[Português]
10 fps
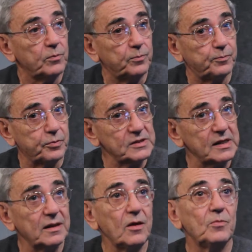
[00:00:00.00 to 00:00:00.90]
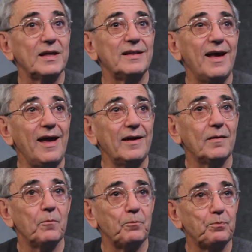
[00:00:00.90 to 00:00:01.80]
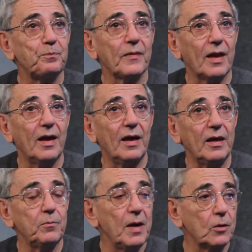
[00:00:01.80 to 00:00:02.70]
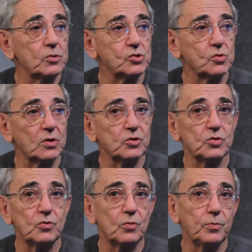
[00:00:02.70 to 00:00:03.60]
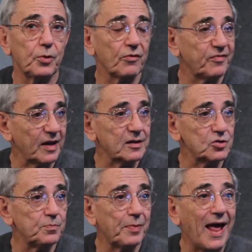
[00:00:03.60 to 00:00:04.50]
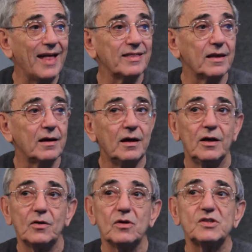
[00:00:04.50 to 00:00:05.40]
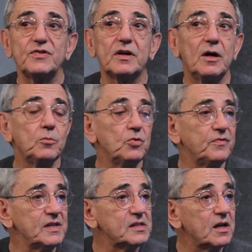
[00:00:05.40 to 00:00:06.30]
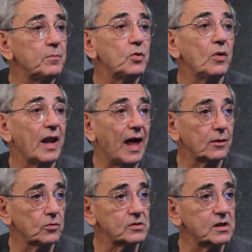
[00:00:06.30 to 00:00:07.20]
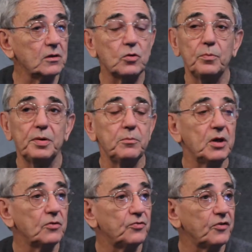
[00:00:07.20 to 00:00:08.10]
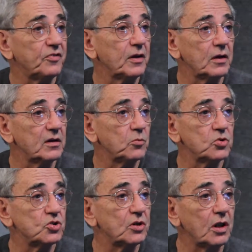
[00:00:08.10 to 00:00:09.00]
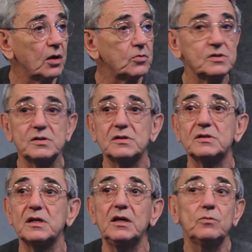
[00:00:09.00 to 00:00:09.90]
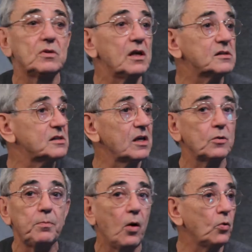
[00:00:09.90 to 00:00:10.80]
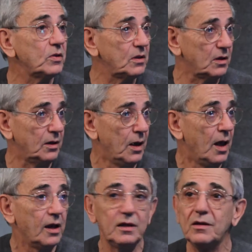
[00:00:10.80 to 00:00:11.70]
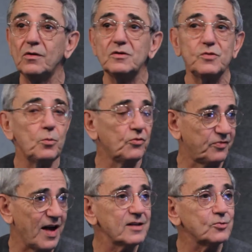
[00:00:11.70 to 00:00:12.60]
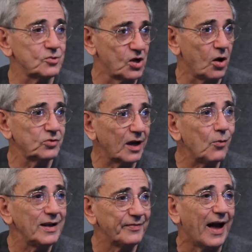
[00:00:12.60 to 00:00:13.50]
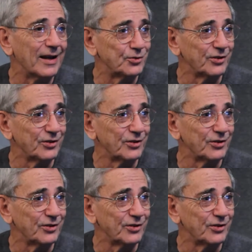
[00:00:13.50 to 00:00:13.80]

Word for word: eh, para você ter uma ideia, em Belo Horizonte, no Profeta de Prata, nós ficamos no vice-campeonato, sendo que o primeiro foi Fernanda Montenegro e o terceiro Paulo Otran. Então nós somos um Vasco de alta qualidade,